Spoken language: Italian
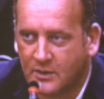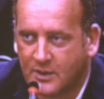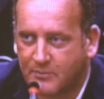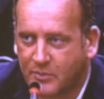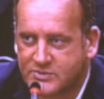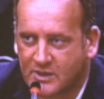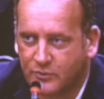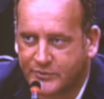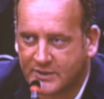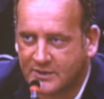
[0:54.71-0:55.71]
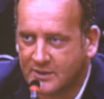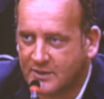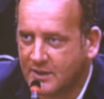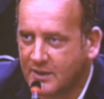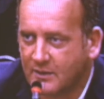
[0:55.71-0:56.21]
che possa
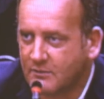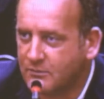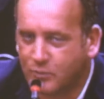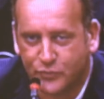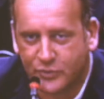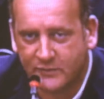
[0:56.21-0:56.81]
contraddirne il punto di